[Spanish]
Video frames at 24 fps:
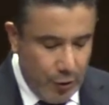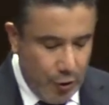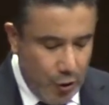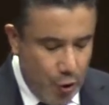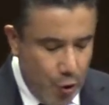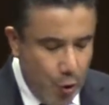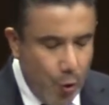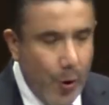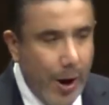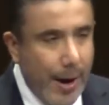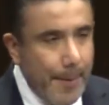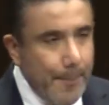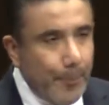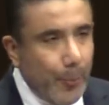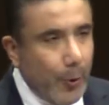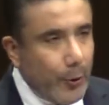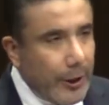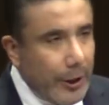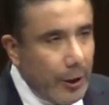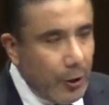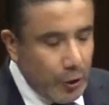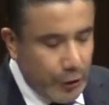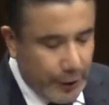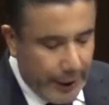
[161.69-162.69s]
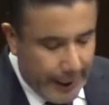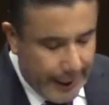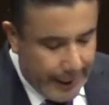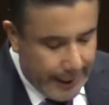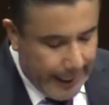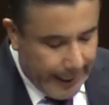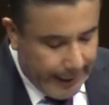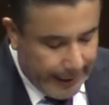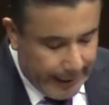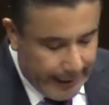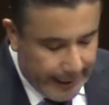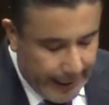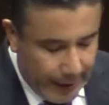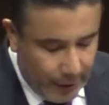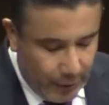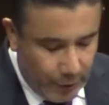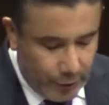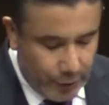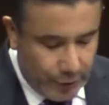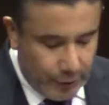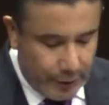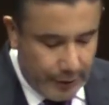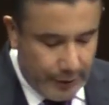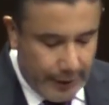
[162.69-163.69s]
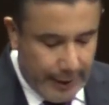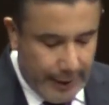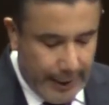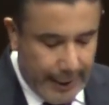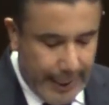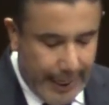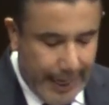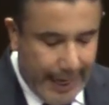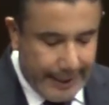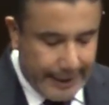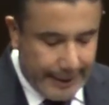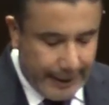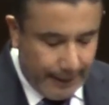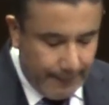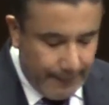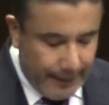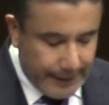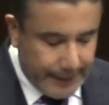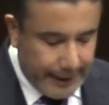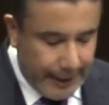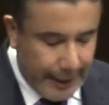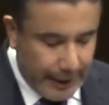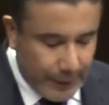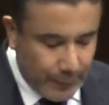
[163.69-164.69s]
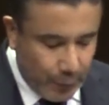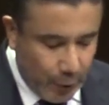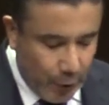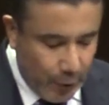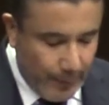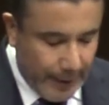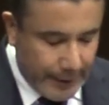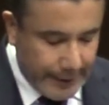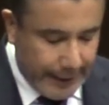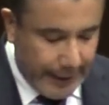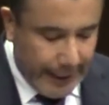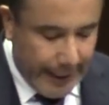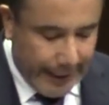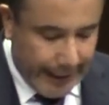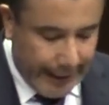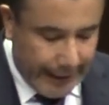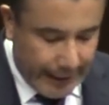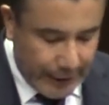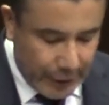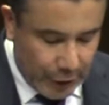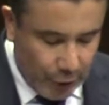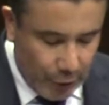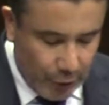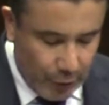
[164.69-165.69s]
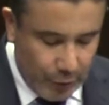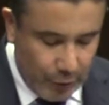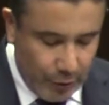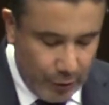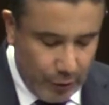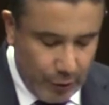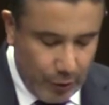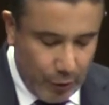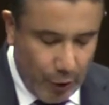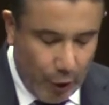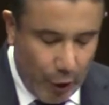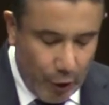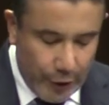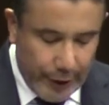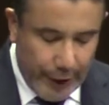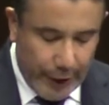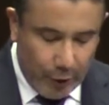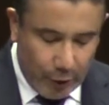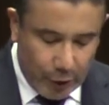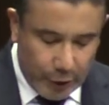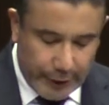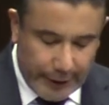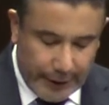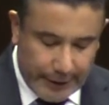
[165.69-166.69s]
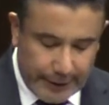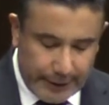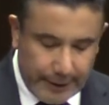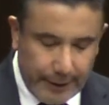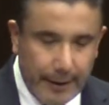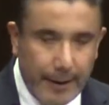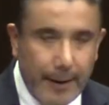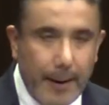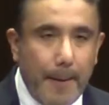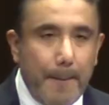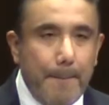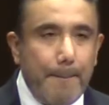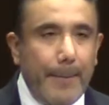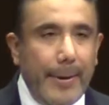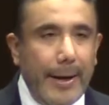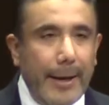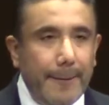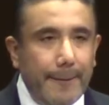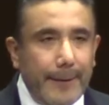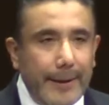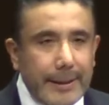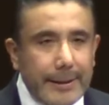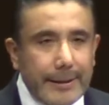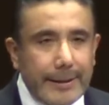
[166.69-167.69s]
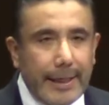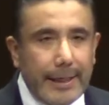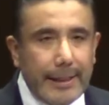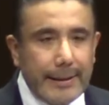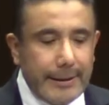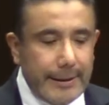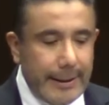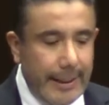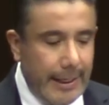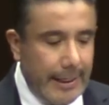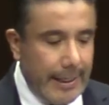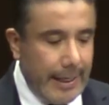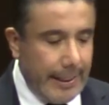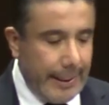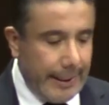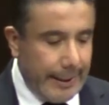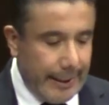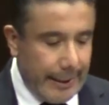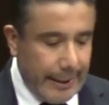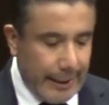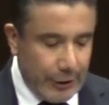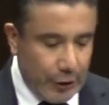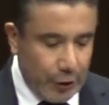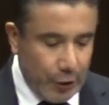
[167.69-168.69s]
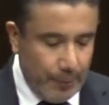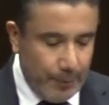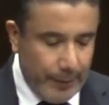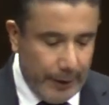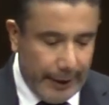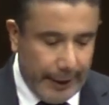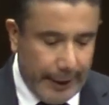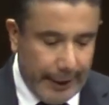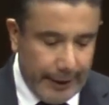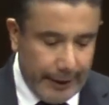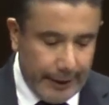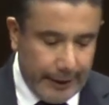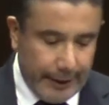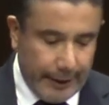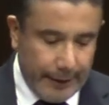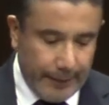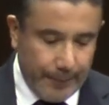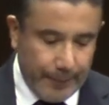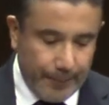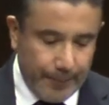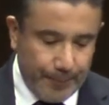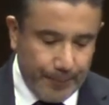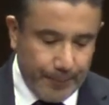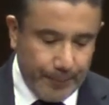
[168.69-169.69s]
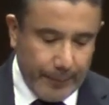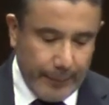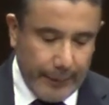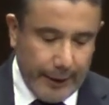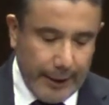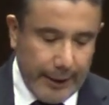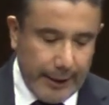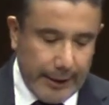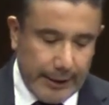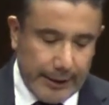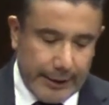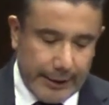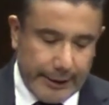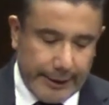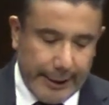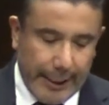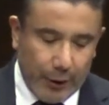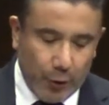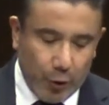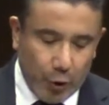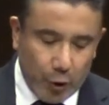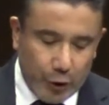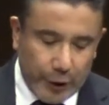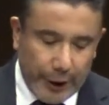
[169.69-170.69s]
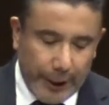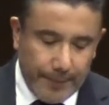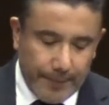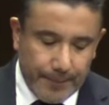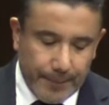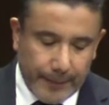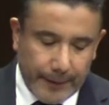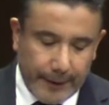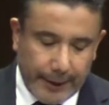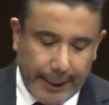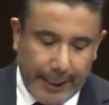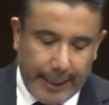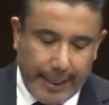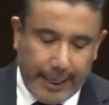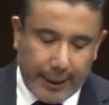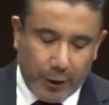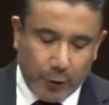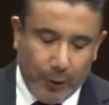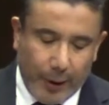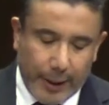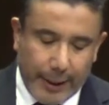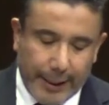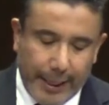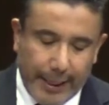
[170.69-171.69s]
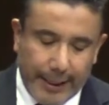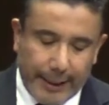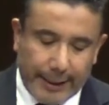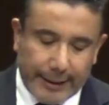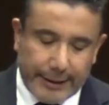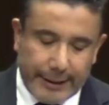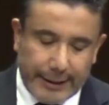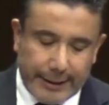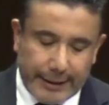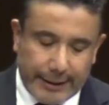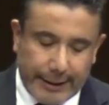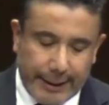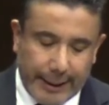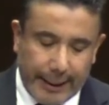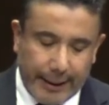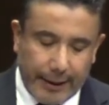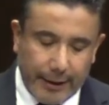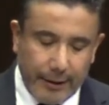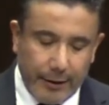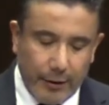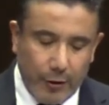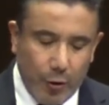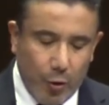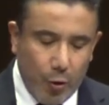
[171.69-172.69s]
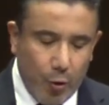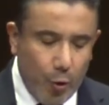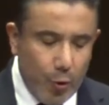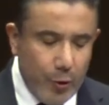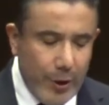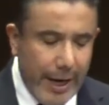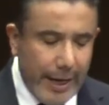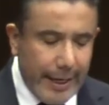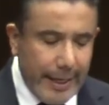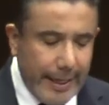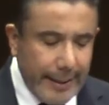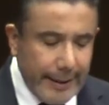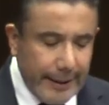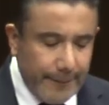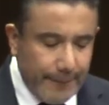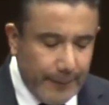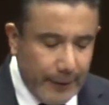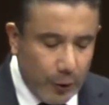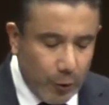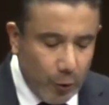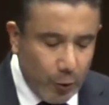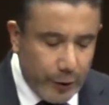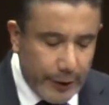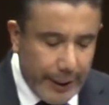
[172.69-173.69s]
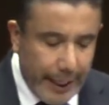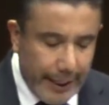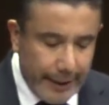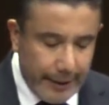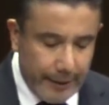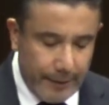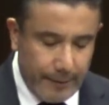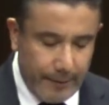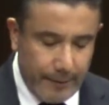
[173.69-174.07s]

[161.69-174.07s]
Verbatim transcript: no han podido ser enajenados a través de las formas de enajenación onerosas previstas en la legislación vigente. Se aduce que en la actualidad existe una gran dificultad